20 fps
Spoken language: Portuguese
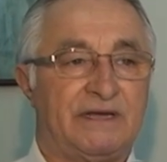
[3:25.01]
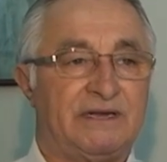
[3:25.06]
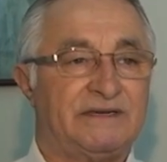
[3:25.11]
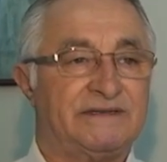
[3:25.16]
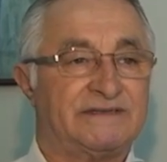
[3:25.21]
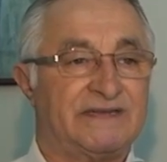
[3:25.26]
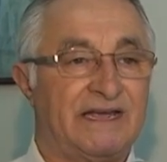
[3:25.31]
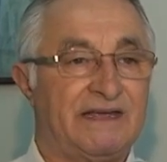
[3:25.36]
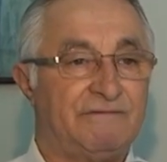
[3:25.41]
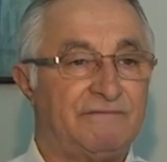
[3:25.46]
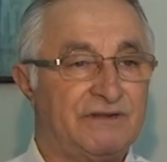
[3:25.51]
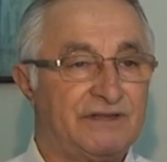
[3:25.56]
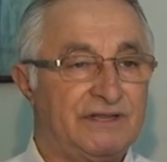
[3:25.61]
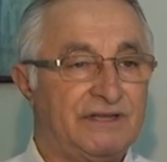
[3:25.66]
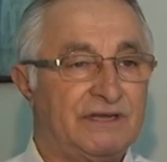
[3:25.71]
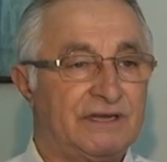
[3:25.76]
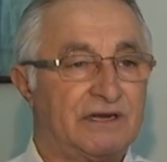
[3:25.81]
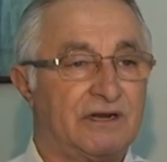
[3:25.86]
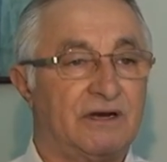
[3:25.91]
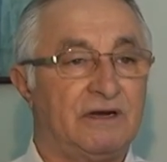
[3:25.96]
Eles
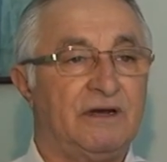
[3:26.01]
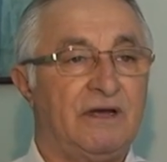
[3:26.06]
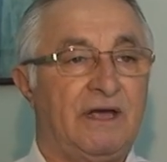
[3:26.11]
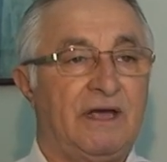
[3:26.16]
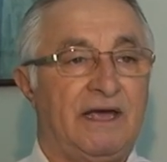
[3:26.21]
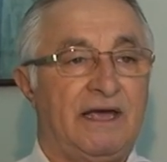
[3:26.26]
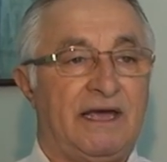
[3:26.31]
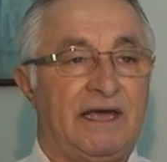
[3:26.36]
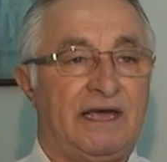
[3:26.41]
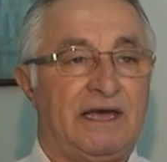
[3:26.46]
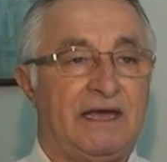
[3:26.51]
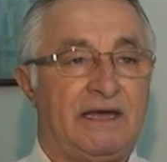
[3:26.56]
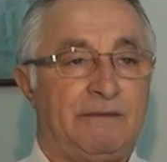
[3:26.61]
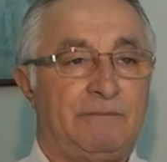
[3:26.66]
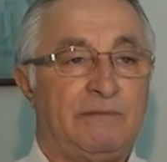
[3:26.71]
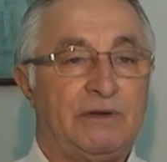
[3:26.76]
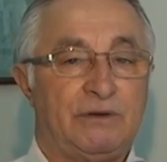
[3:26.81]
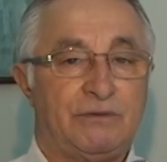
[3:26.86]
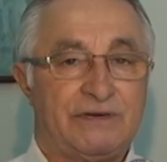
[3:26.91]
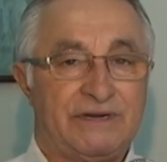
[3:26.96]
reivindicam é,
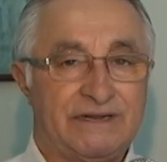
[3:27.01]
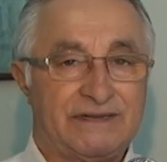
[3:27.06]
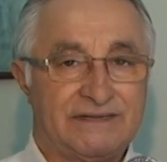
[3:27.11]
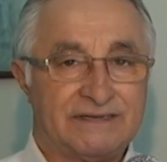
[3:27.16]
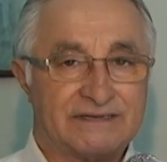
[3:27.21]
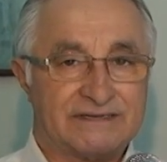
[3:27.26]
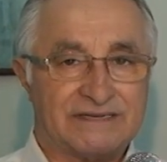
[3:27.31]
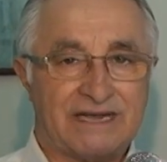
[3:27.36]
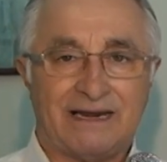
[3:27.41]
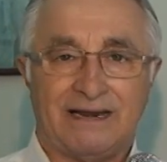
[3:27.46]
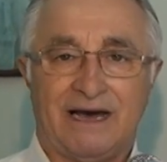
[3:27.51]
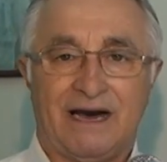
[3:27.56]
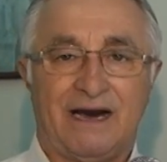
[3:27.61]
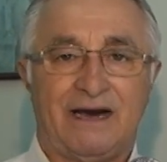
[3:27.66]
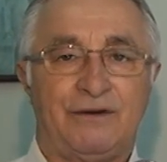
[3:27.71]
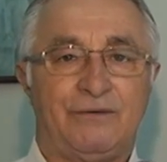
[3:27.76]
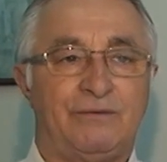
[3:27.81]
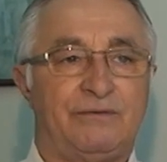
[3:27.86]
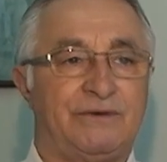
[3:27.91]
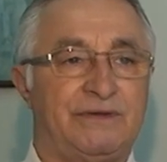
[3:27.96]
melhoria de
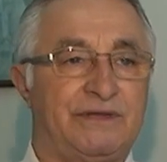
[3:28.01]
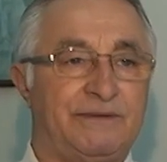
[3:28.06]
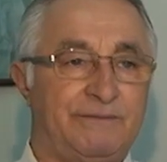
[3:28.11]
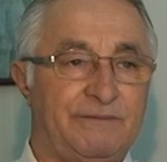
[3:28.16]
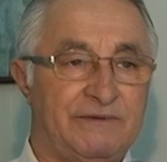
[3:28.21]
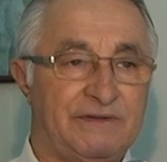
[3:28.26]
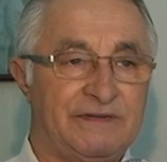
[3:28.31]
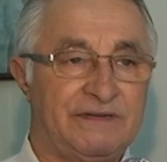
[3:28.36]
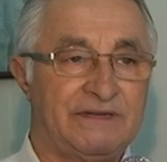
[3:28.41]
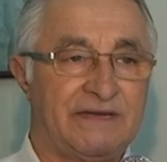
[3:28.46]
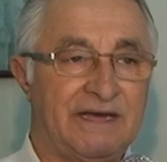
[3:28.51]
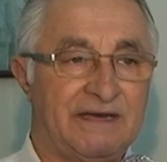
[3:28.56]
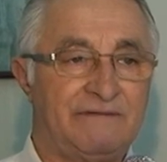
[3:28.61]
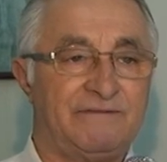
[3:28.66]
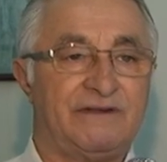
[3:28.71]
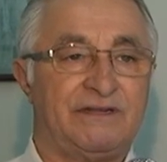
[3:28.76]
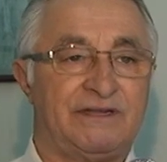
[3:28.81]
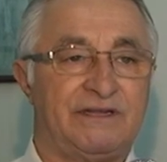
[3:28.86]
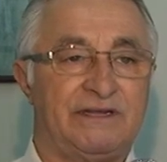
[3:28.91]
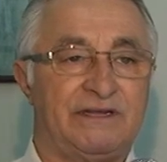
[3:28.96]
salário e, e
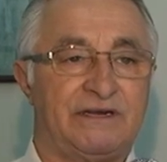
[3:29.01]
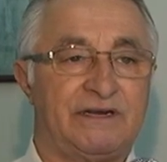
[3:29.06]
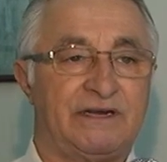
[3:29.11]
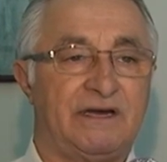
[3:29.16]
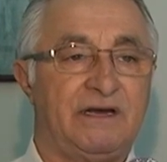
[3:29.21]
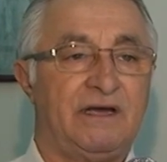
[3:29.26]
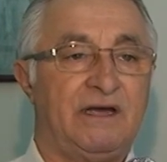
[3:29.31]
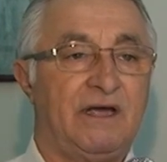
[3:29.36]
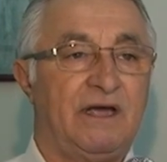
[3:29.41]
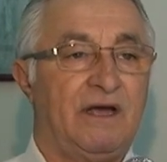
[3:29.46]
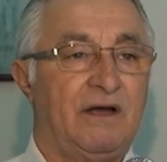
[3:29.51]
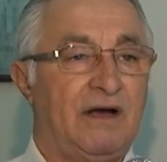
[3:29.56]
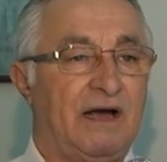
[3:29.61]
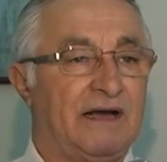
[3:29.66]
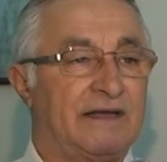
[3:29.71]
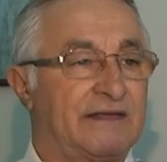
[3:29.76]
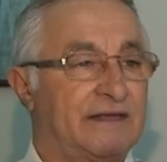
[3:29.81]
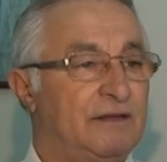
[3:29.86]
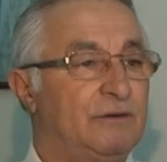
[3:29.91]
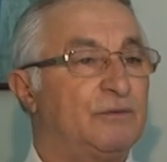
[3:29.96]
reivindica
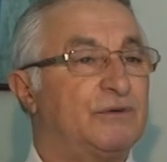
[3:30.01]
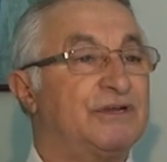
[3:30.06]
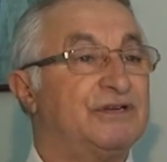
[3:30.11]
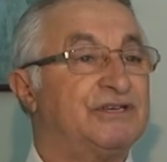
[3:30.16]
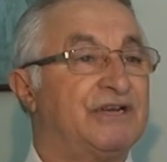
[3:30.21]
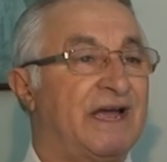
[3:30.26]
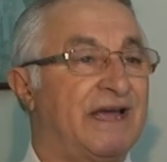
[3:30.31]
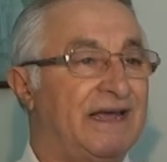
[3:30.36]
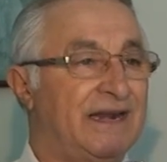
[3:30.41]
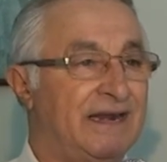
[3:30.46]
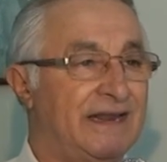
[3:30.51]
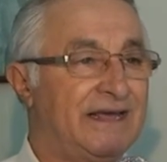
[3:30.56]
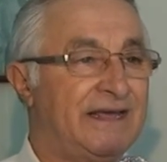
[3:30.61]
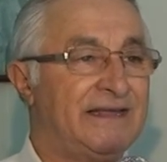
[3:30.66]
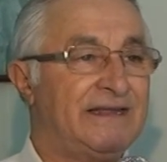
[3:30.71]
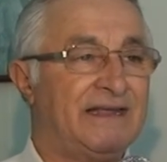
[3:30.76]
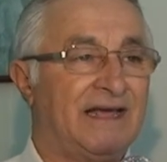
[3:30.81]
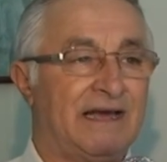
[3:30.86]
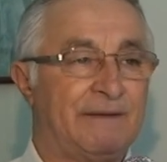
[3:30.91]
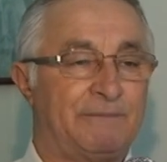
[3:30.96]
aquilo que já é
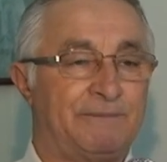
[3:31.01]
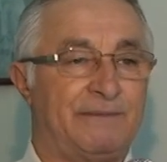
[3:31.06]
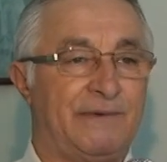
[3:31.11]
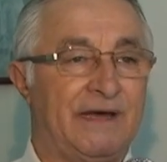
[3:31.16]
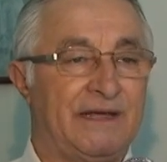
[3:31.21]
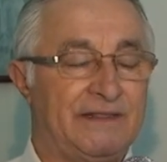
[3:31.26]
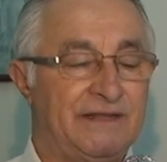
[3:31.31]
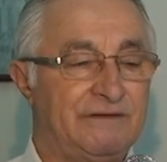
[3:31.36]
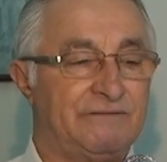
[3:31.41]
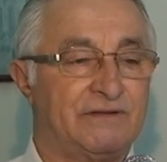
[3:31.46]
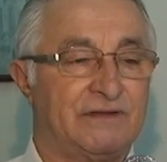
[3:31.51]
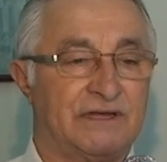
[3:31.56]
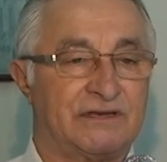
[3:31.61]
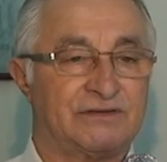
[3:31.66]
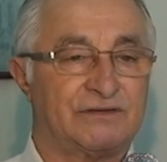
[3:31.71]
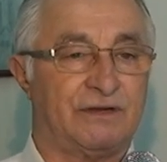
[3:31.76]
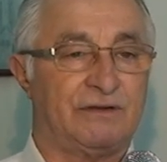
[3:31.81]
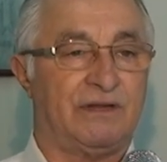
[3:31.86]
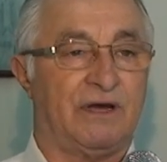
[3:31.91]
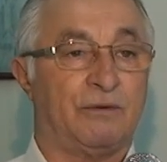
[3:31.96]
lei a, a, nível
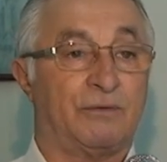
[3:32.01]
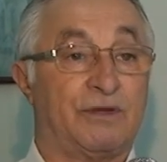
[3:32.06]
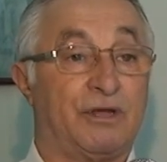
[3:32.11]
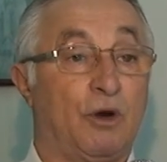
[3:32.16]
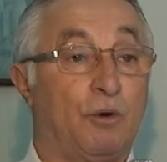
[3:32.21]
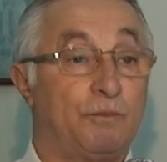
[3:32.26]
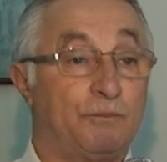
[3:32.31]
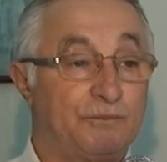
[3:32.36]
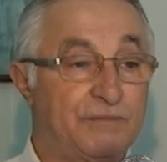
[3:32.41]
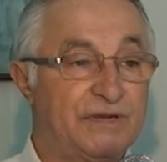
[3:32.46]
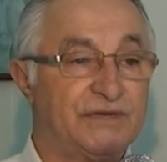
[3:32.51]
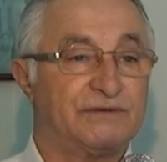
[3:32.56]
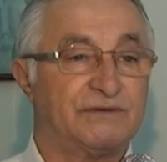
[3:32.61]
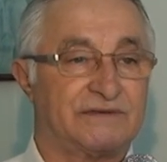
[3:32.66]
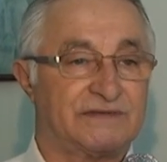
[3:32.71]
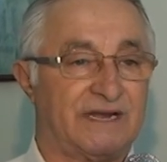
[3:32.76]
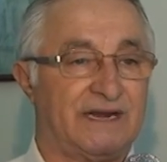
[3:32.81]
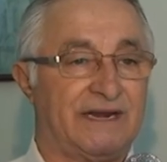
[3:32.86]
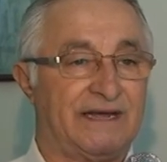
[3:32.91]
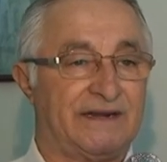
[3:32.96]
nacional, que é o piso
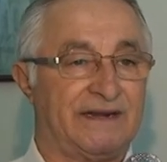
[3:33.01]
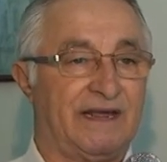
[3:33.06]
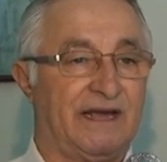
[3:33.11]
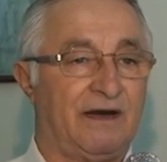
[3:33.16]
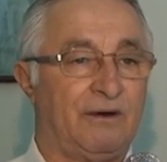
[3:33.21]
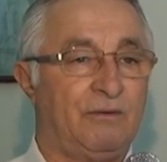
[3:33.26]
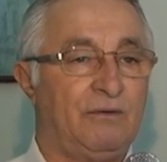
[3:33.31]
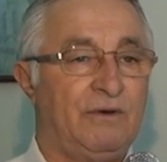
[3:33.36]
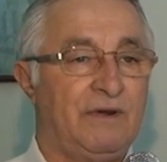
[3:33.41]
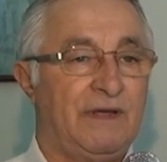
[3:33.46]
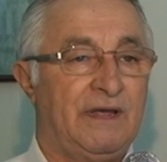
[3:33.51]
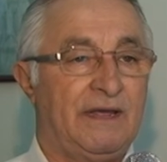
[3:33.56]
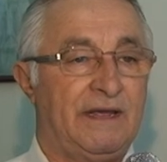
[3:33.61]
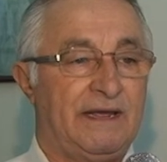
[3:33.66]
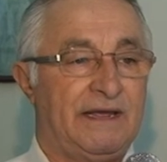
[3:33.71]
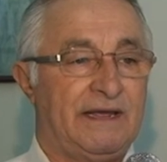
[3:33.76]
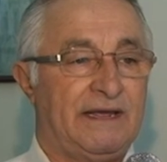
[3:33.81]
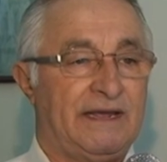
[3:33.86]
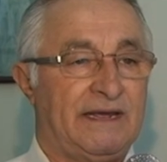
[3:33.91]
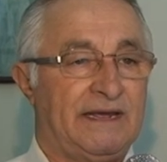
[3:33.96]
salarial
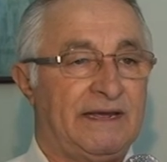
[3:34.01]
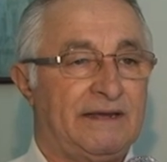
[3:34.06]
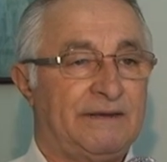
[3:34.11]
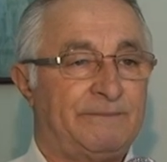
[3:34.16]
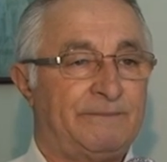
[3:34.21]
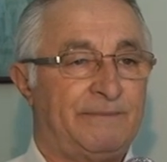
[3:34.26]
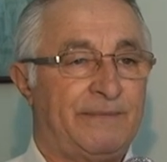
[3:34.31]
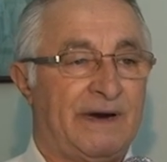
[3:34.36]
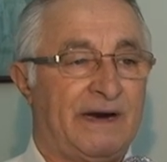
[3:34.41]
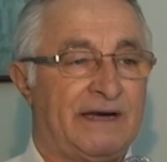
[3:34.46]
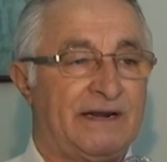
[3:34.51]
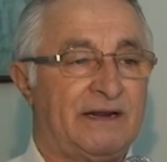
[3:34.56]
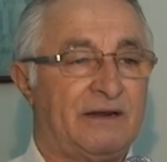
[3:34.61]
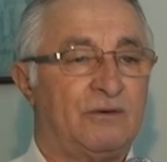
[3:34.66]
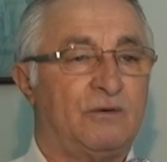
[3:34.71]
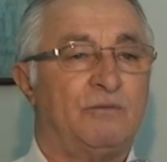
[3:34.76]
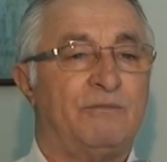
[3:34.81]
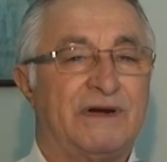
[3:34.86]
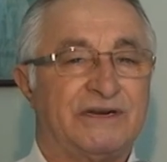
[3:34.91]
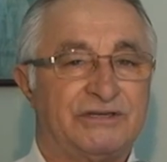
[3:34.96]
é, para
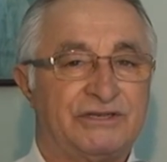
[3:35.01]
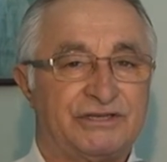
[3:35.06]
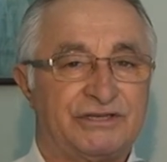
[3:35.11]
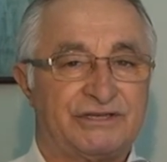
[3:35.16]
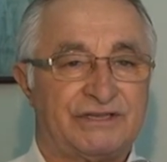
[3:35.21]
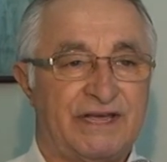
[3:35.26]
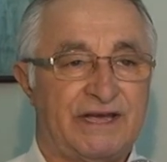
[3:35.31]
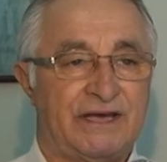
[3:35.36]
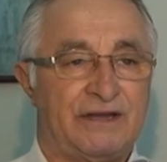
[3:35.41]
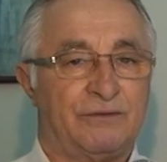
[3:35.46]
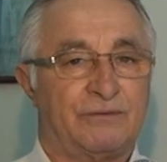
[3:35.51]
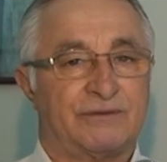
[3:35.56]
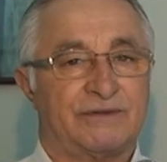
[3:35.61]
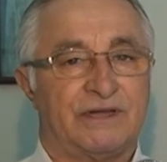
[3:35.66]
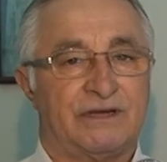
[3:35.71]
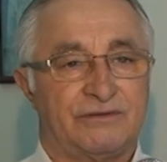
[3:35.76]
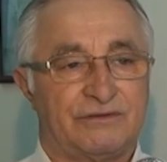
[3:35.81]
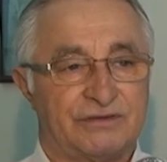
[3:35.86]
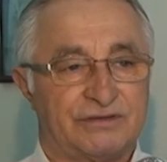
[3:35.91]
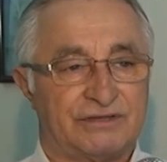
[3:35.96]
o magistério,
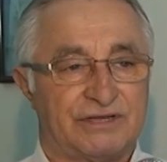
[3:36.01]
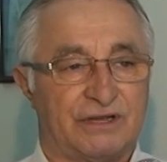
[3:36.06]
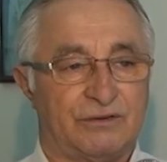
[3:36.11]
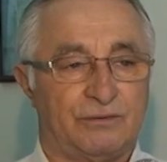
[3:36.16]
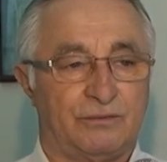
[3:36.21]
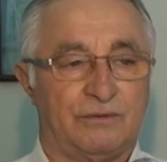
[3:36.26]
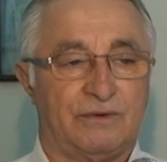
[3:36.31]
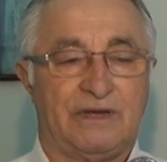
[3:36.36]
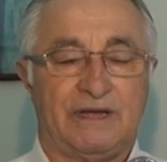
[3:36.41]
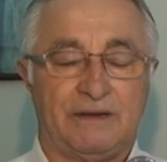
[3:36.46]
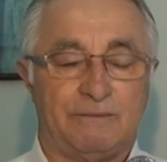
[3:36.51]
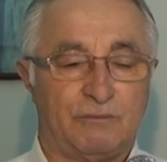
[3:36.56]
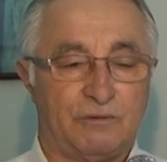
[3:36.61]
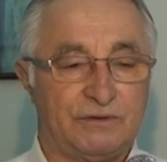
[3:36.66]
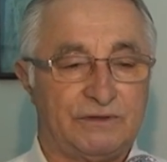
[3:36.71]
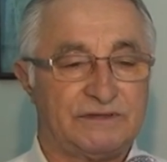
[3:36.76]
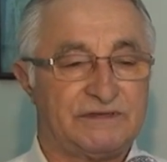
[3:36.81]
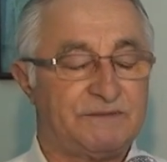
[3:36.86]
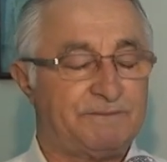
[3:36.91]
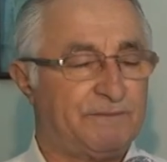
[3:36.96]
tanto estado, é,
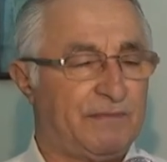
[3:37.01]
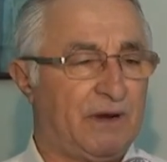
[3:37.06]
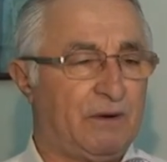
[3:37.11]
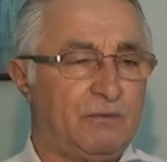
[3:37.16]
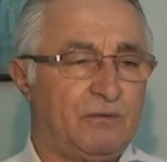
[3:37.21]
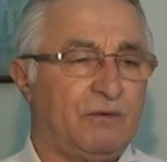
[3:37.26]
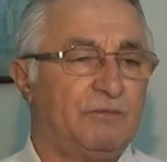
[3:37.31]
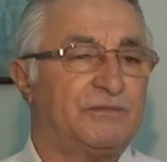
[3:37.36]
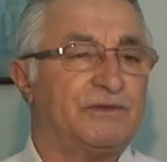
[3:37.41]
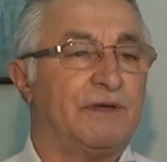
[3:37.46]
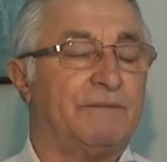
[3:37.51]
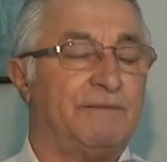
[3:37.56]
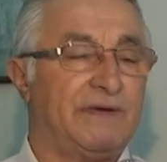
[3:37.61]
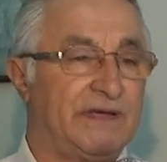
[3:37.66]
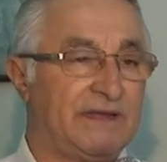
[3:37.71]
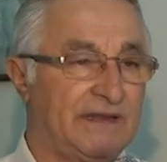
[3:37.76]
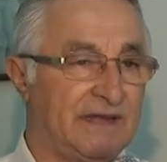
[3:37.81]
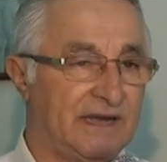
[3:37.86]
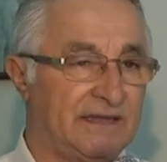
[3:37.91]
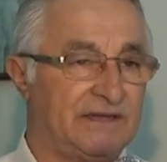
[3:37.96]
municipal como
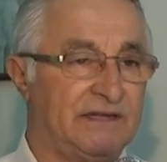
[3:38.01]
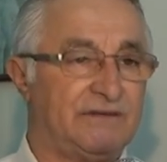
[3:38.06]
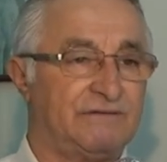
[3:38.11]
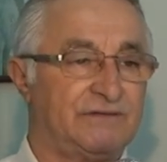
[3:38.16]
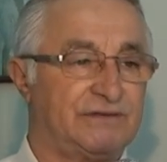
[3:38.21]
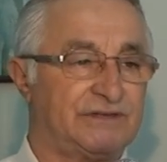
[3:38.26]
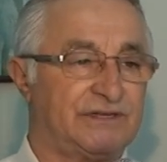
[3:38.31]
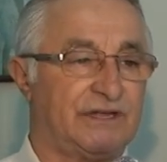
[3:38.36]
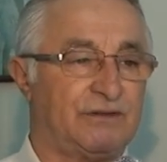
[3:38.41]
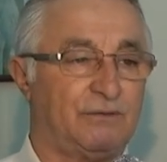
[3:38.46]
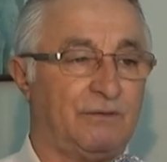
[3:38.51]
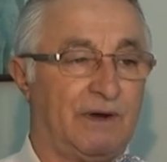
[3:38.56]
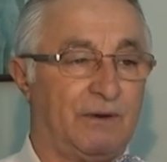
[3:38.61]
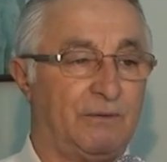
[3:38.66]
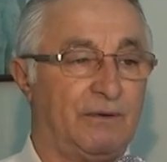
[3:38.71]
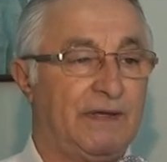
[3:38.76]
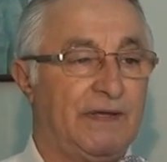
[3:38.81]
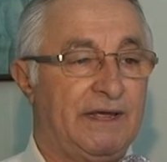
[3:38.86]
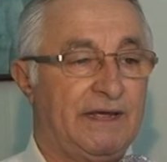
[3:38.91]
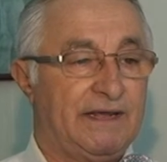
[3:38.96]
também a nível estadual.